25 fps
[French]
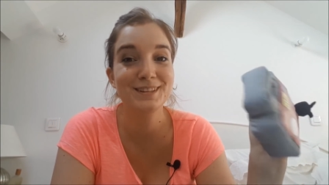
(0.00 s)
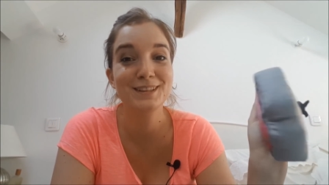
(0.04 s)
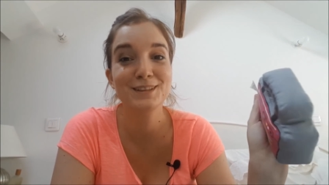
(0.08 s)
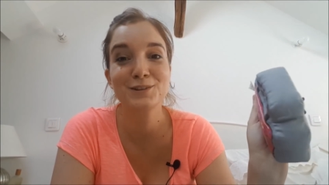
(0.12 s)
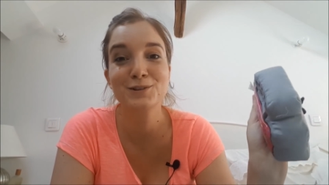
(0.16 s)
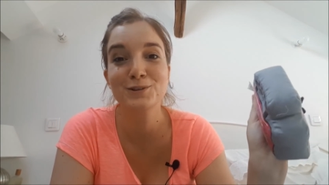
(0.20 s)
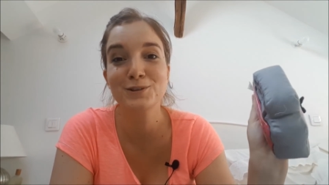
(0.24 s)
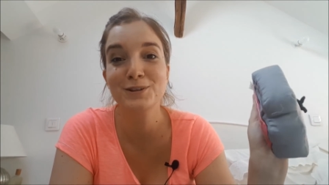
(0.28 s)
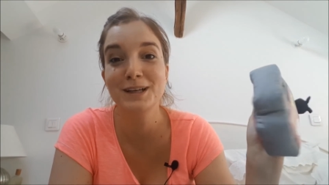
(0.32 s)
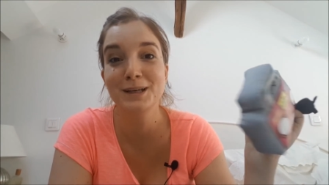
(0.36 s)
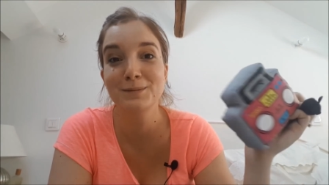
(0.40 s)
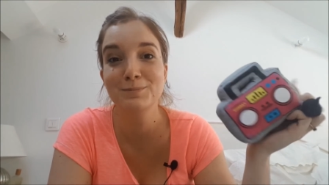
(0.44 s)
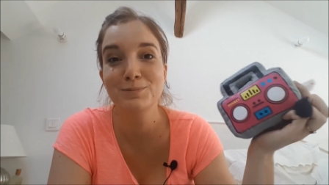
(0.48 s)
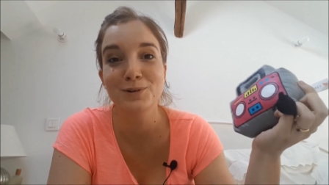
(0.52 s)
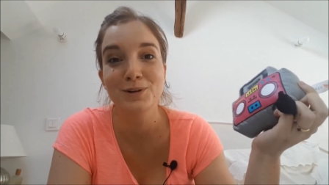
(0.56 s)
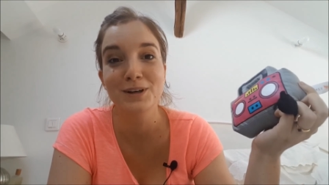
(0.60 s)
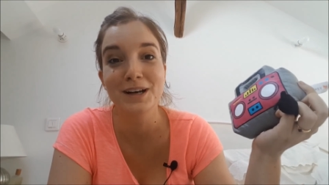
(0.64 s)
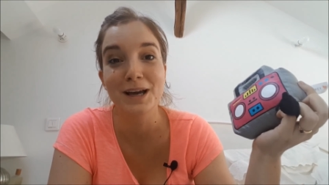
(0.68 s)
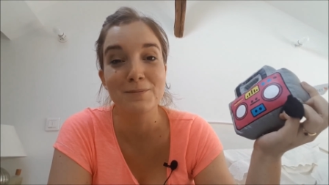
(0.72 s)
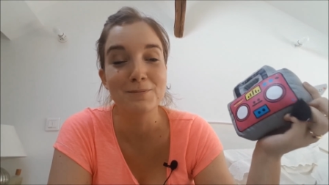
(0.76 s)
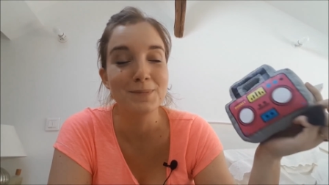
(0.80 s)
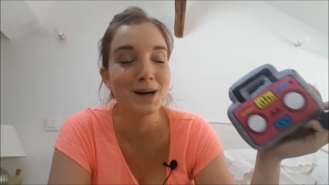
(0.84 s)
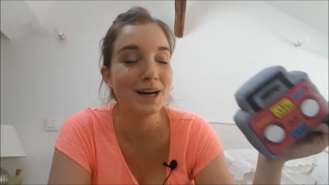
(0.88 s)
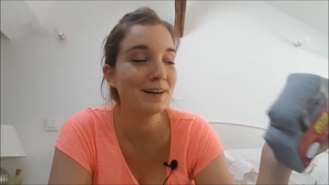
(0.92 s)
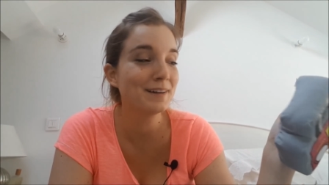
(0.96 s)
désolé pour
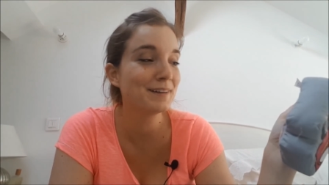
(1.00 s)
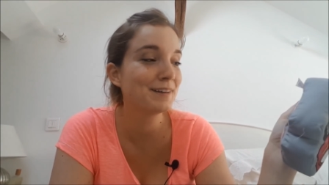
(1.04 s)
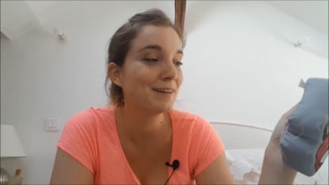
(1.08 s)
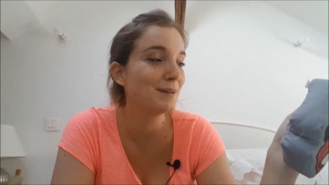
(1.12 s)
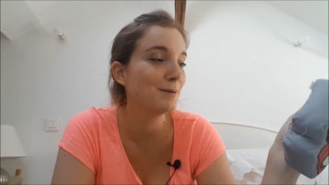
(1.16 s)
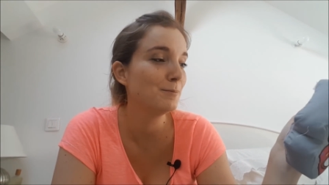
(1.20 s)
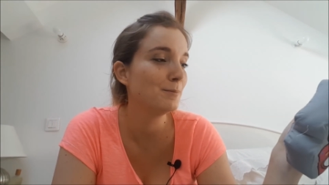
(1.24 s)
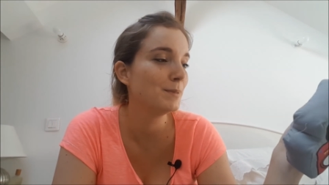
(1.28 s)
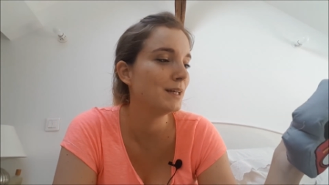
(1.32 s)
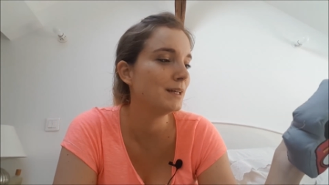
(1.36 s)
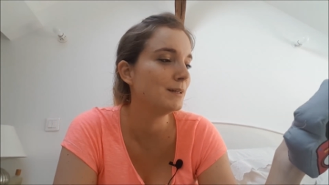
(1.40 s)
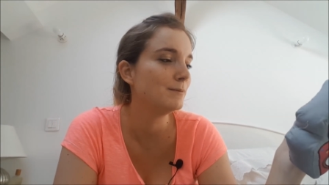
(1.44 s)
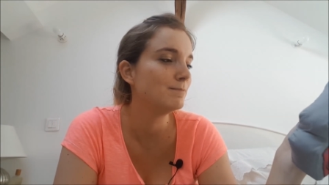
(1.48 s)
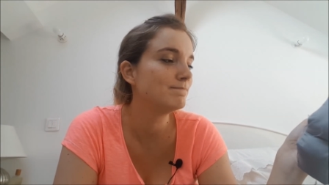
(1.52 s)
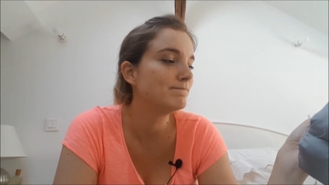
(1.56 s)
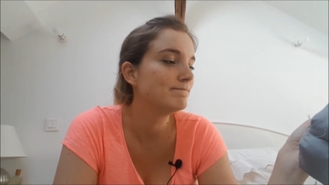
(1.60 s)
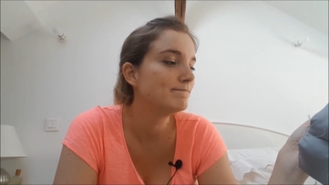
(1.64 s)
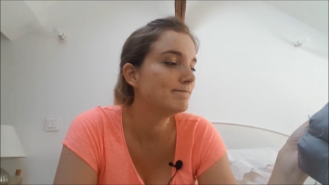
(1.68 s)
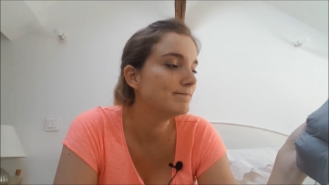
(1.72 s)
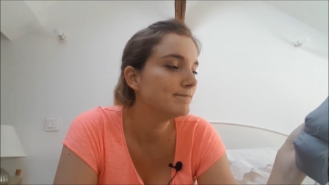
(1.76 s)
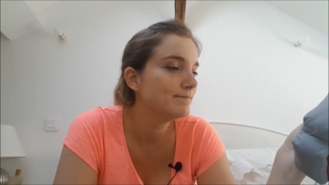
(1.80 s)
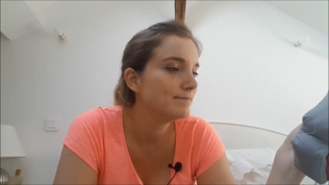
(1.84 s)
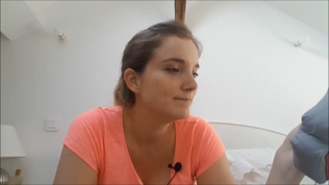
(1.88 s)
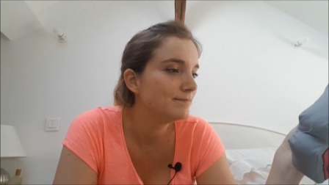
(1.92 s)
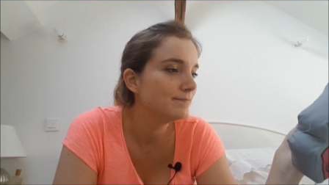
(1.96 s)
la marque, hein, mais
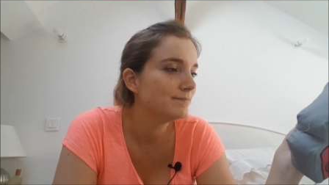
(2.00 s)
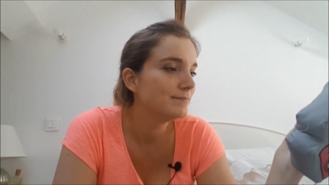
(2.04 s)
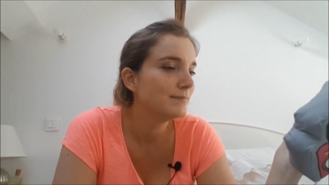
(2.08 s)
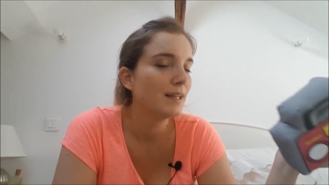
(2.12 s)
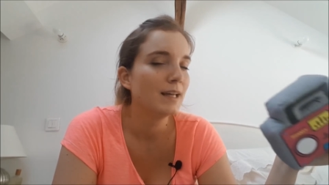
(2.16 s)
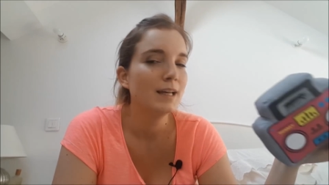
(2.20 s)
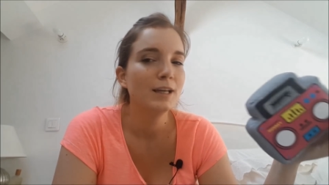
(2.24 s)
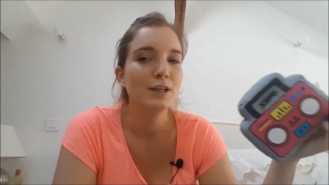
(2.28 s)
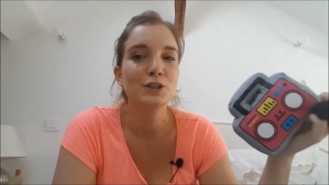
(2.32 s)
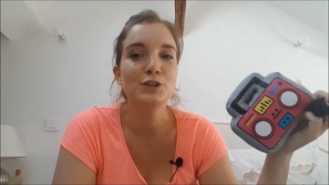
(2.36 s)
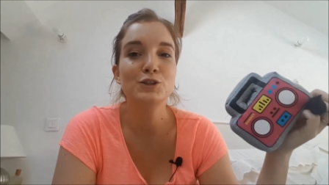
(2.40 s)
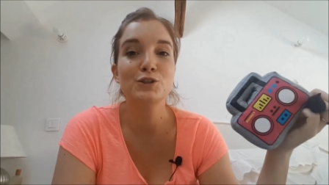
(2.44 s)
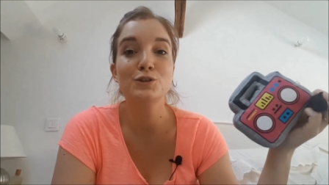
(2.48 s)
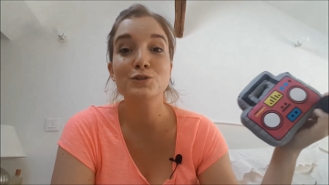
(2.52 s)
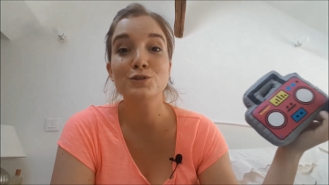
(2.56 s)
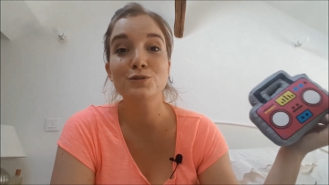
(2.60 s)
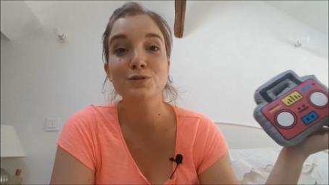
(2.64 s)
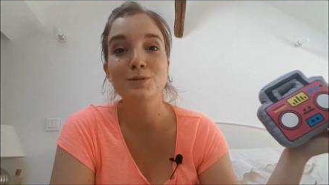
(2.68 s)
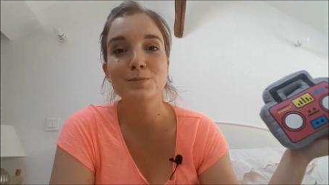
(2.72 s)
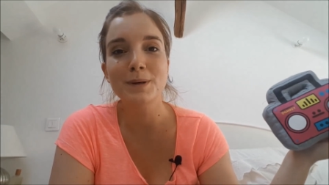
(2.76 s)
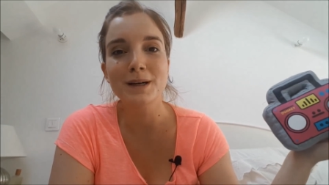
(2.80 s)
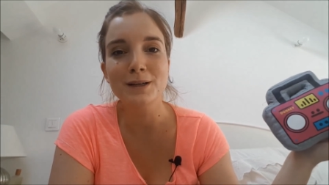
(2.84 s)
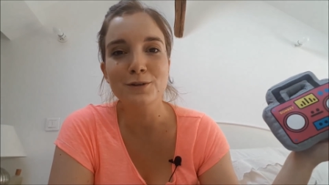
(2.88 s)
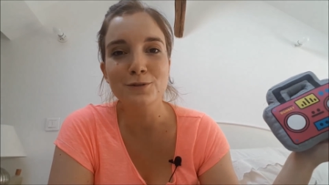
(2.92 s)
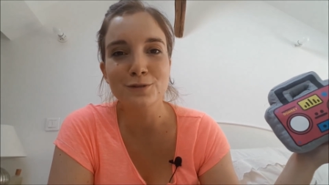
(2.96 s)
je ne
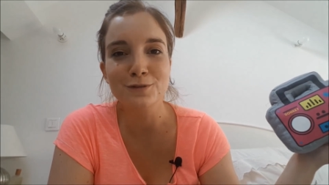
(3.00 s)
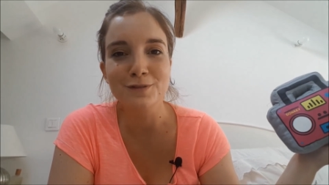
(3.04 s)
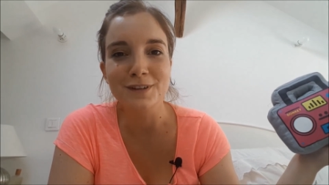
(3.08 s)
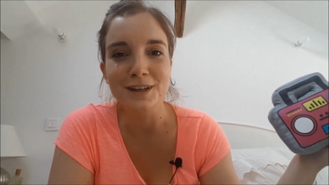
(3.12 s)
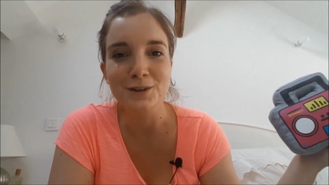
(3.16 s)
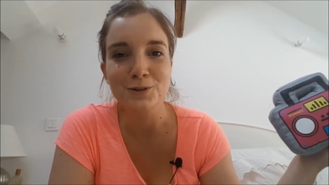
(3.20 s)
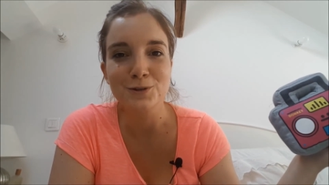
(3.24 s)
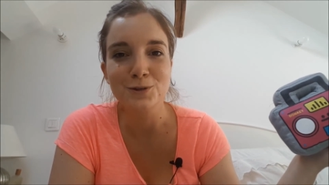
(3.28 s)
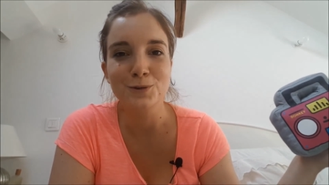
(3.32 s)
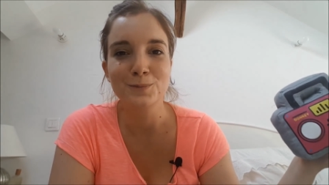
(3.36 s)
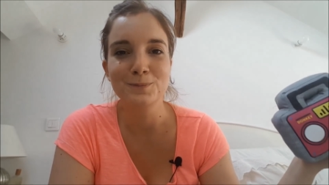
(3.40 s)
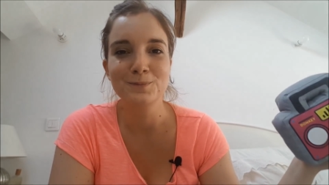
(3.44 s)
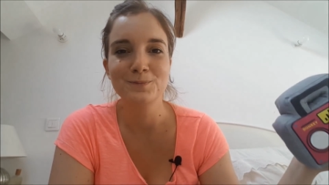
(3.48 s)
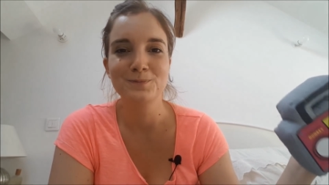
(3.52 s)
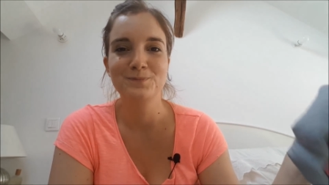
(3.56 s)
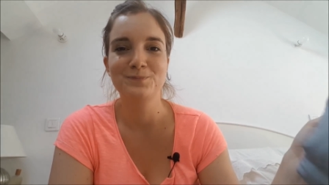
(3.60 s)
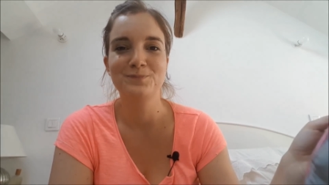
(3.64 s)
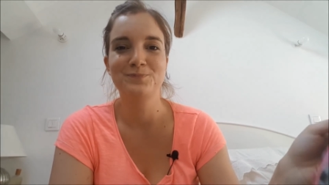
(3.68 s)
suis pas convaincue.